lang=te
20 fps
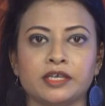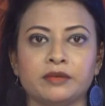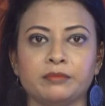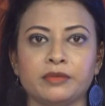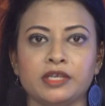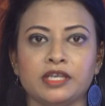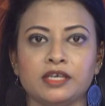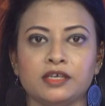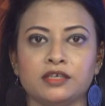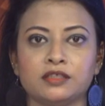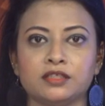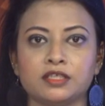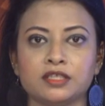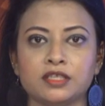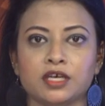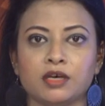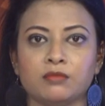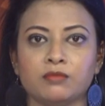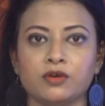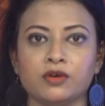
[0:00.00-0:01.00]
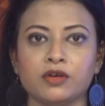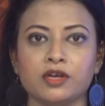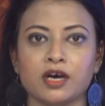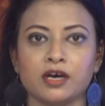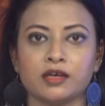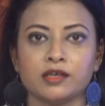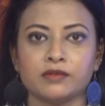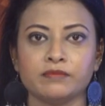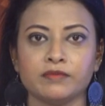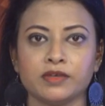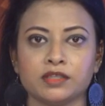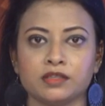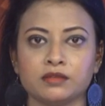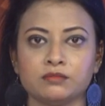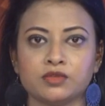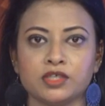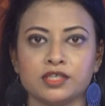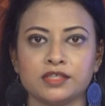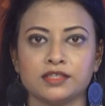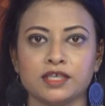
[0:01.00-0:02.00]
ఎమ్మెల్యే గజ్జ రామ్మోహన్ ఆగ్రహం
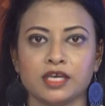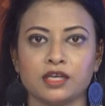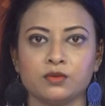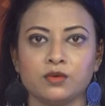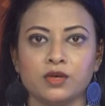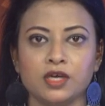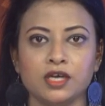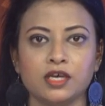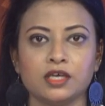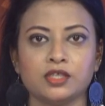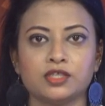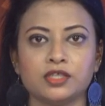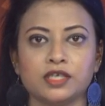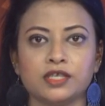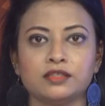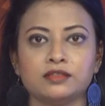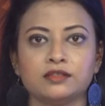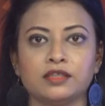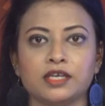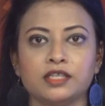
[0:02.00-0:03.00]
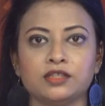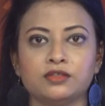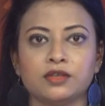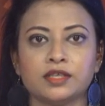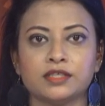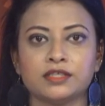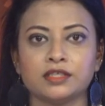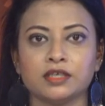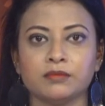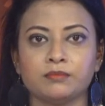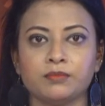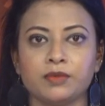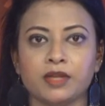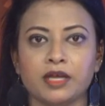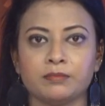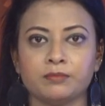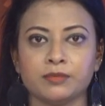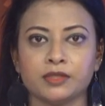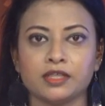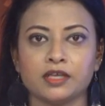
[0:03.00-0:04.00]
వ్యక్తం చేశారు జగన్ దళితుల సబ్
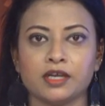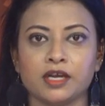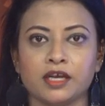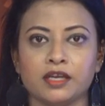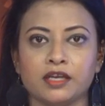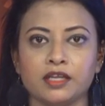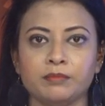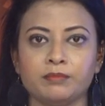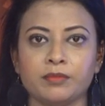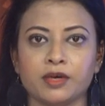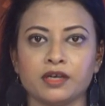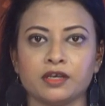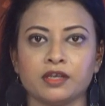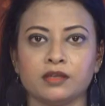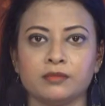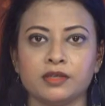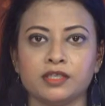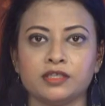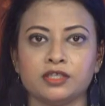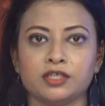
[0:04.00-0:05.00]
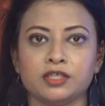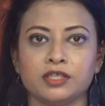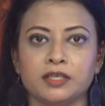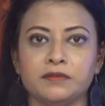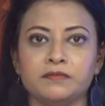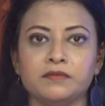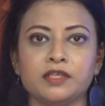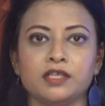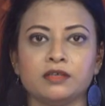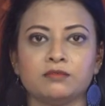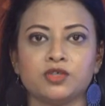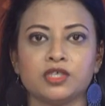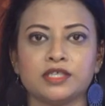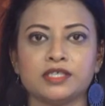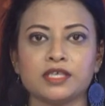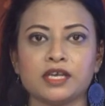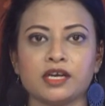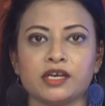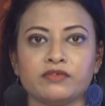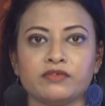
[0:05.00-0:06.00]
ప్లాన్ పథకాన్ని పక్కన పెట్టి నిర్వీర్యం చేశారని